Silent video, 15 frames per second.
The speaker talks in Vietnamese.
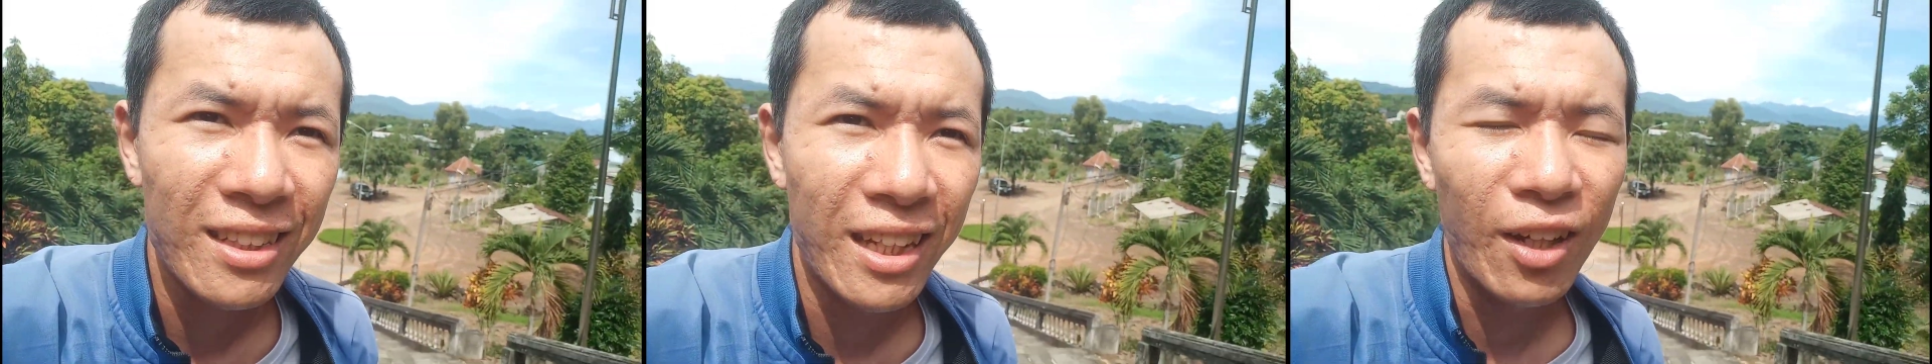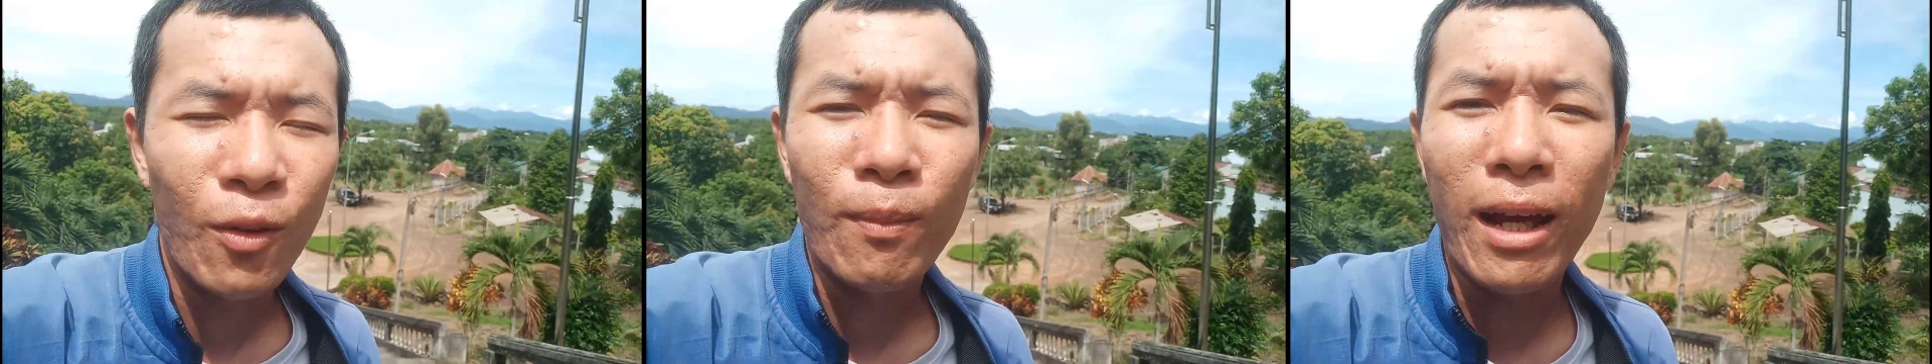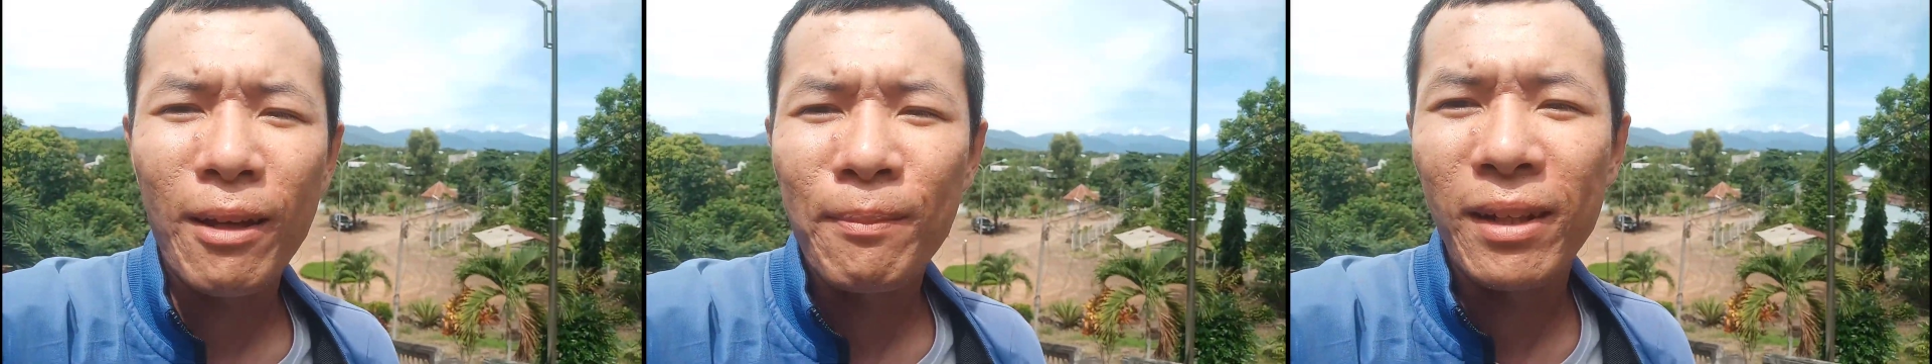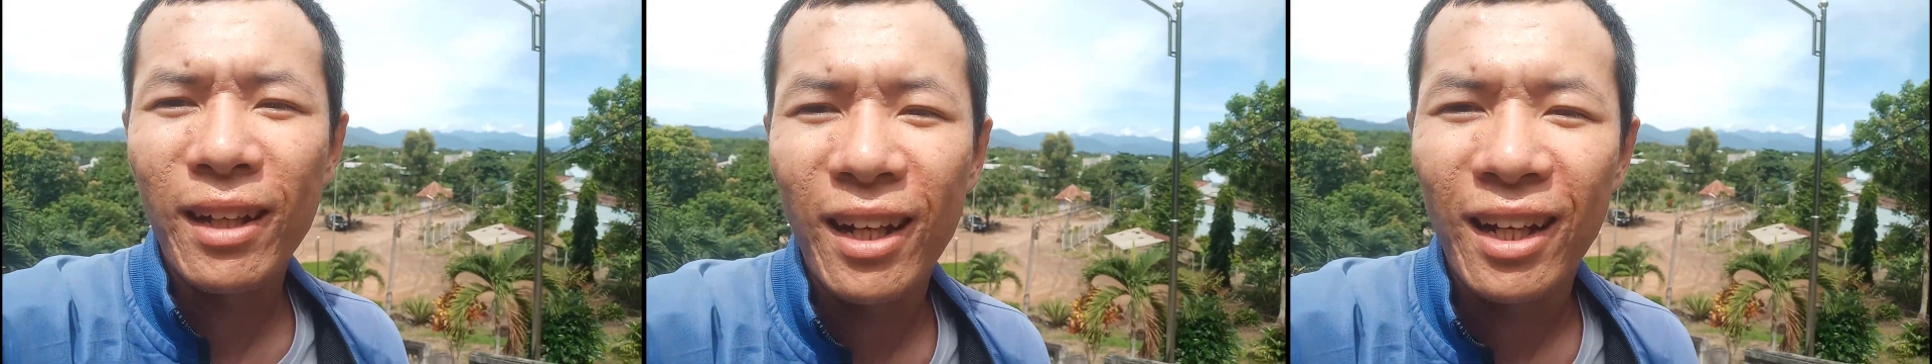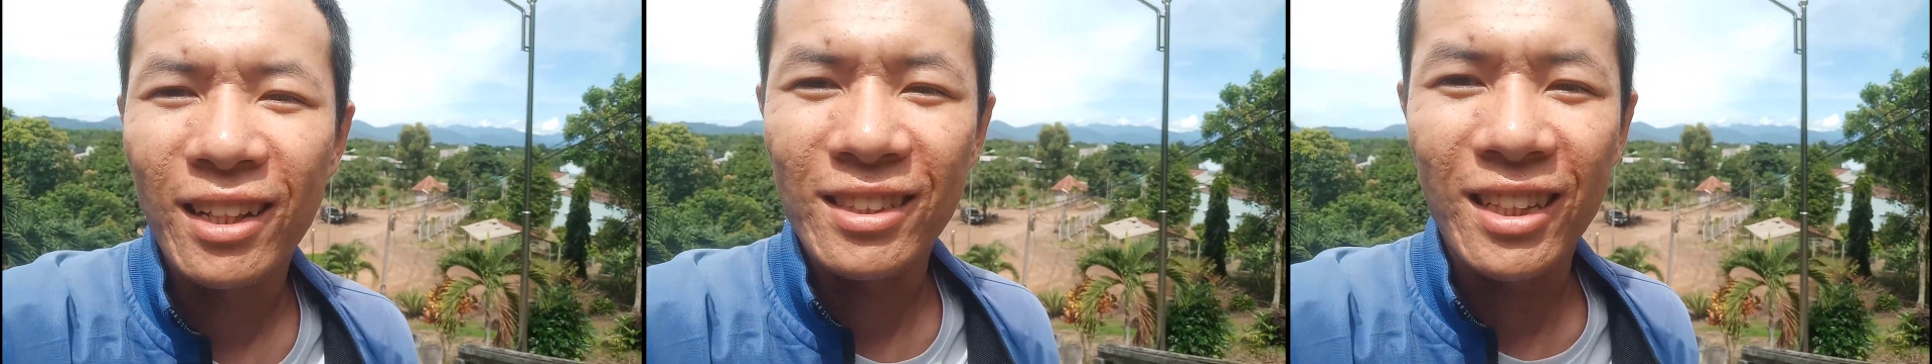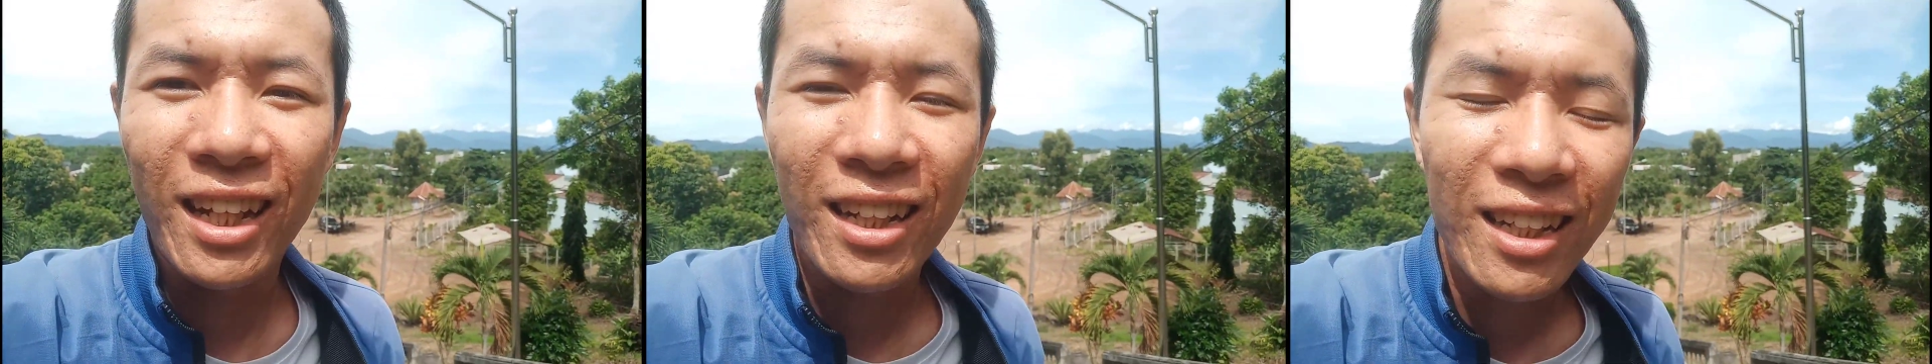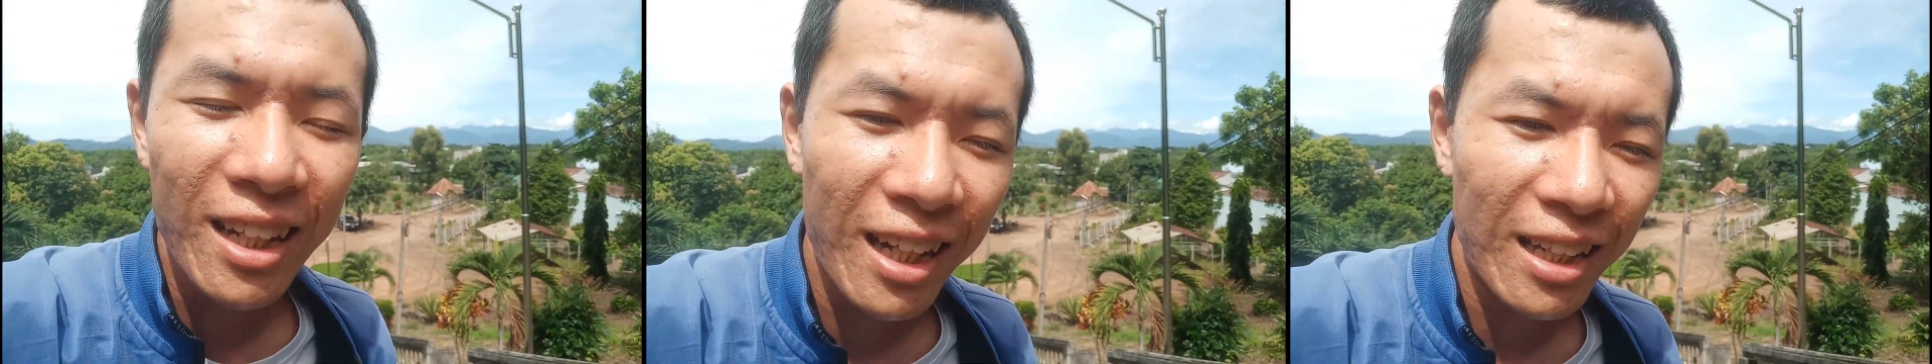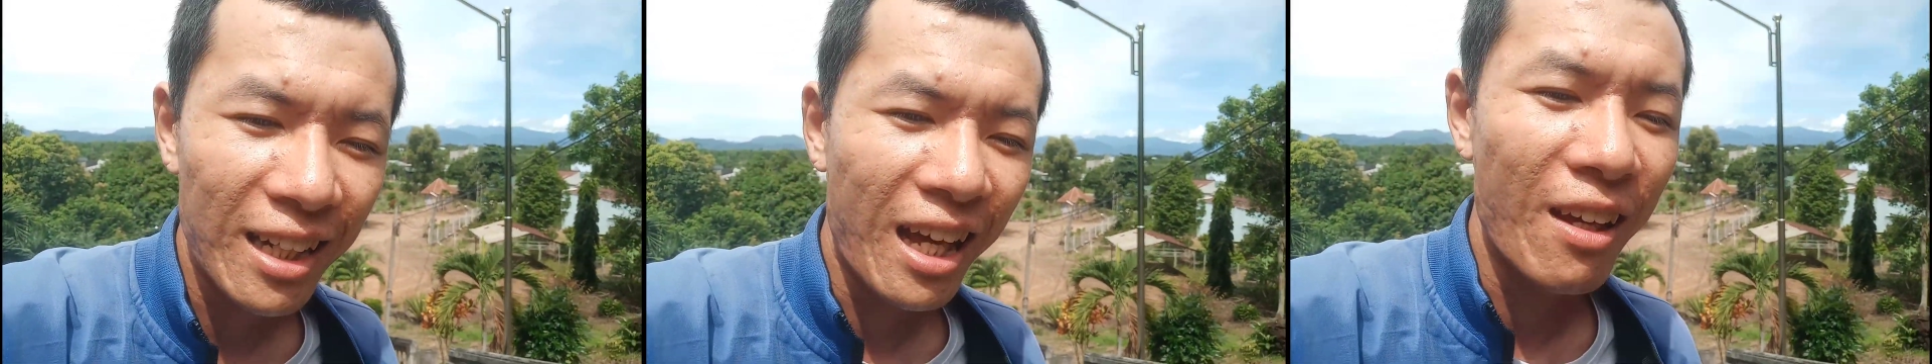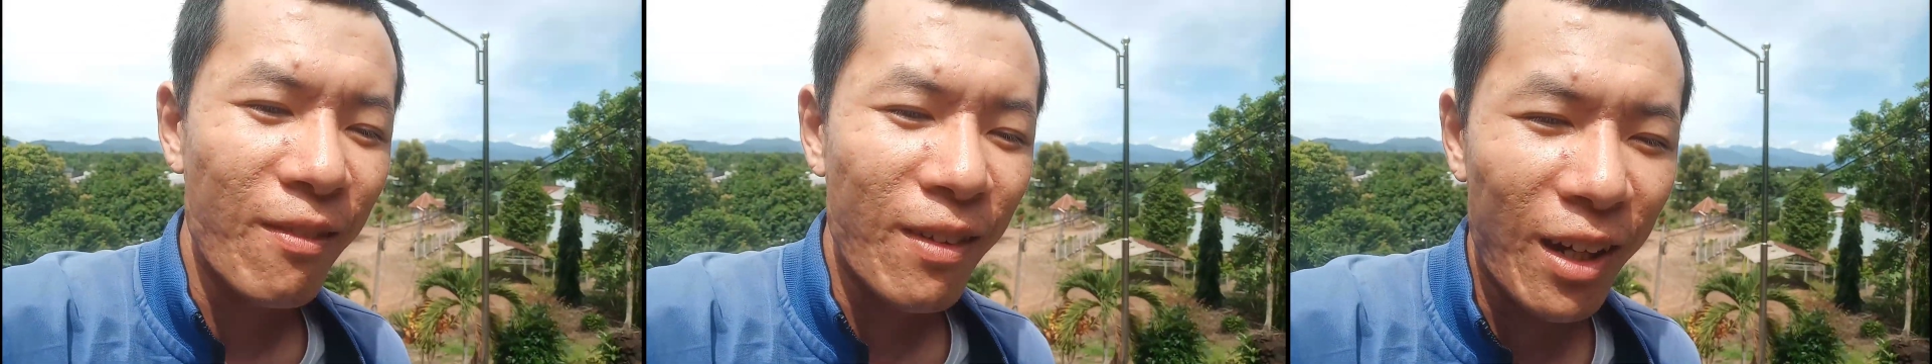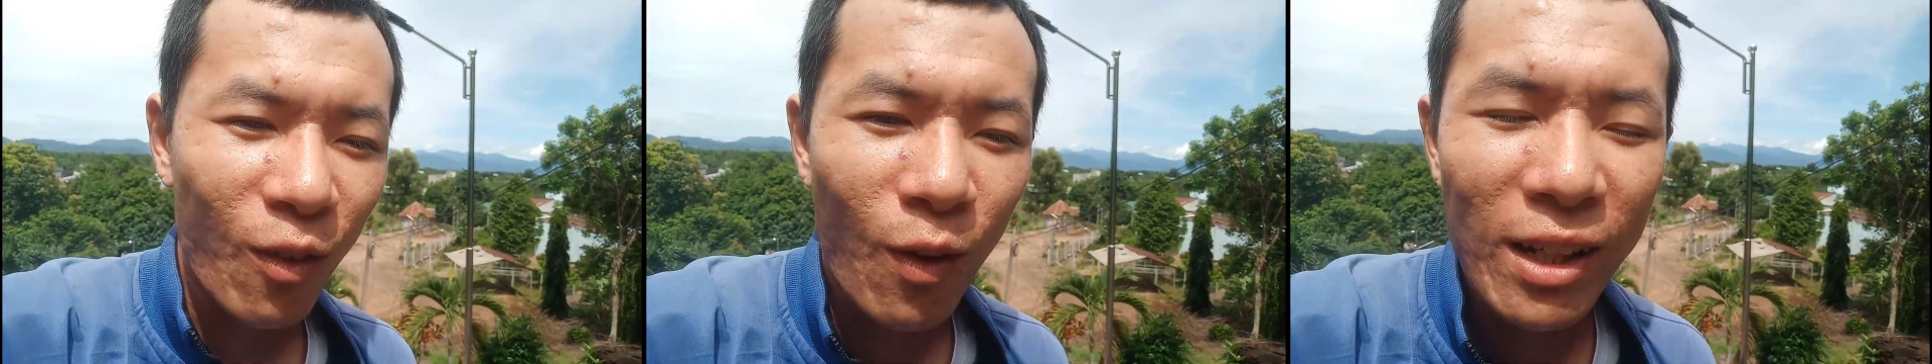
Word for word: Thì hôm nay mình à, sẽ đi lên đây và